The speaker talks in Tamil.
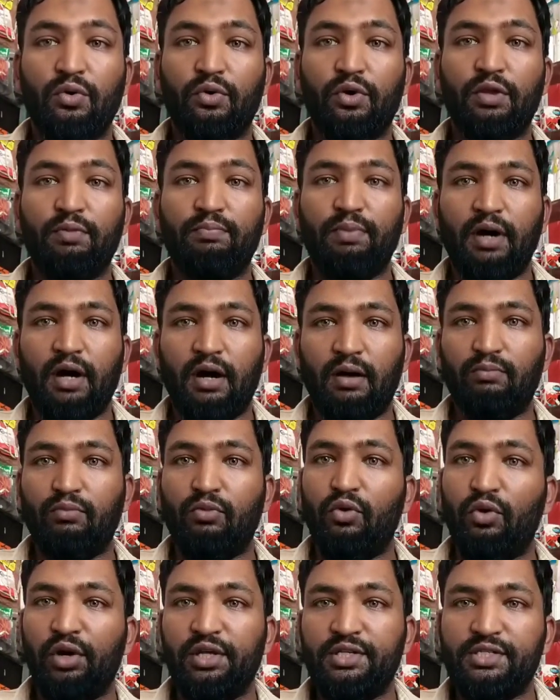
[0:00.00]
குறிப்பாக
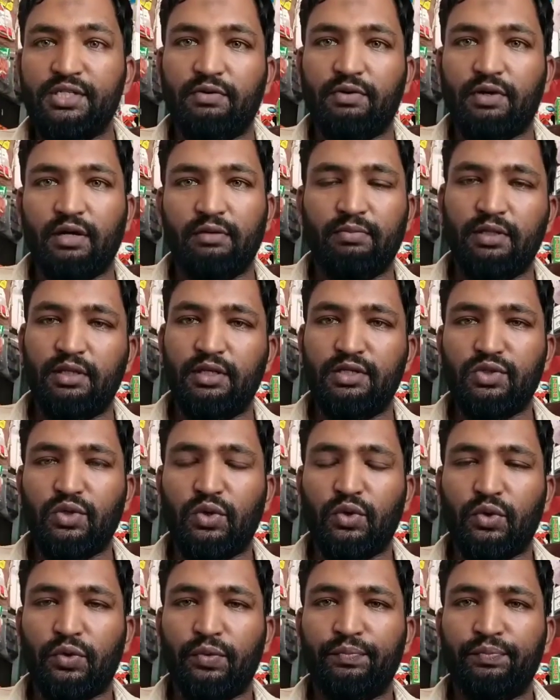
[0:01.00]
மோடிஜி அவர்கள் பதில்
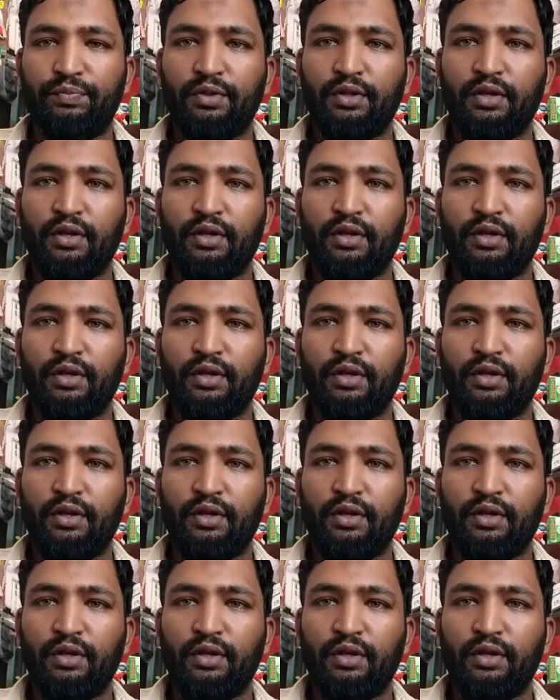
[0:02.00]
சொல்லணும்